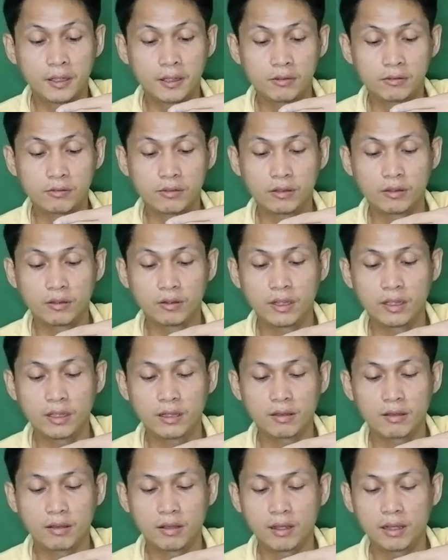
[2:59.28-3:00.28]
ส่วนตัวนี้
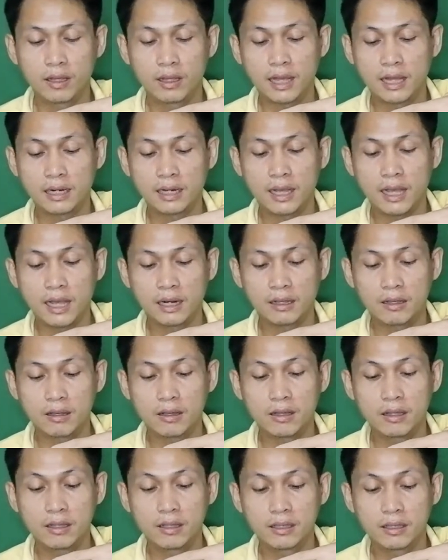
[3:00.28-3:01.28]
ก็การขัดก็
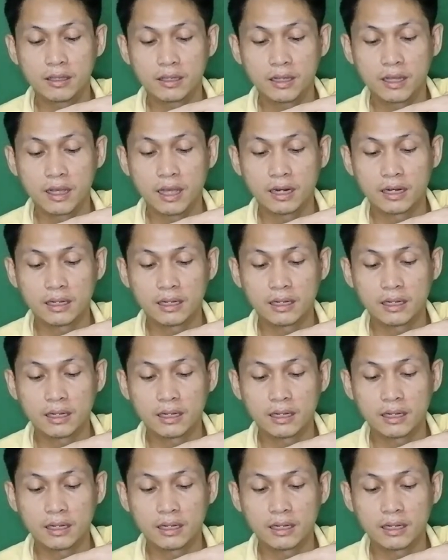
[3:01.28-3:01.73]
ขั